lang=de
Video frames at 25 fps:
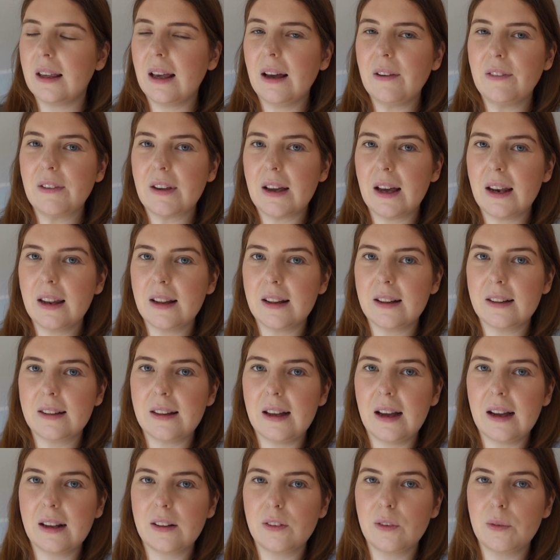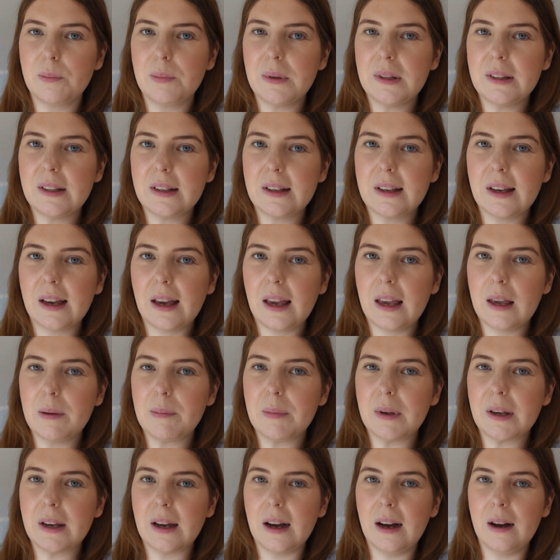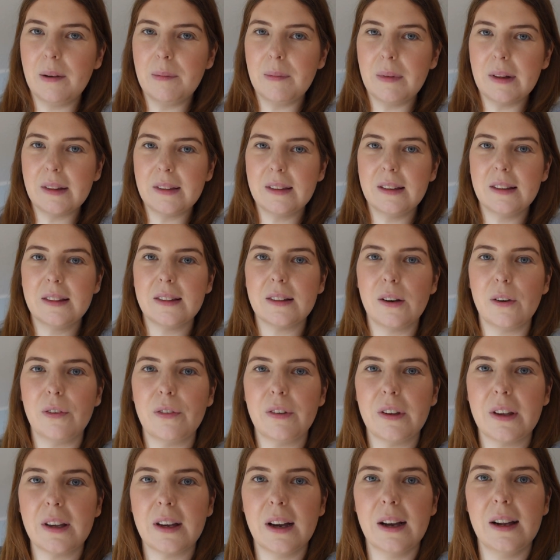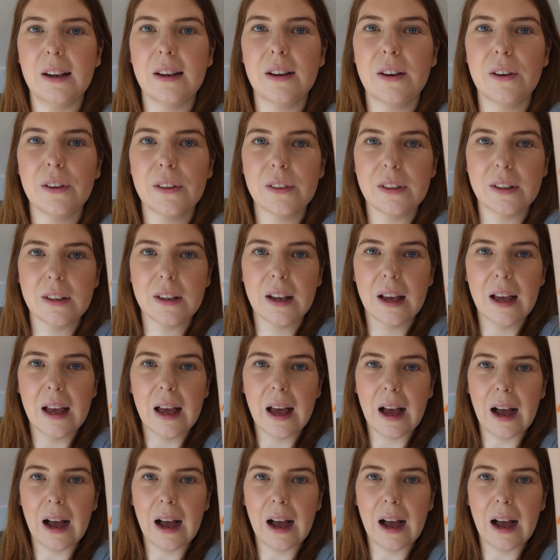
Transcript: ja, wie kann ich das sagen, so ein bisschen cremiger. Man sieht es auch, wie geil der aussieht.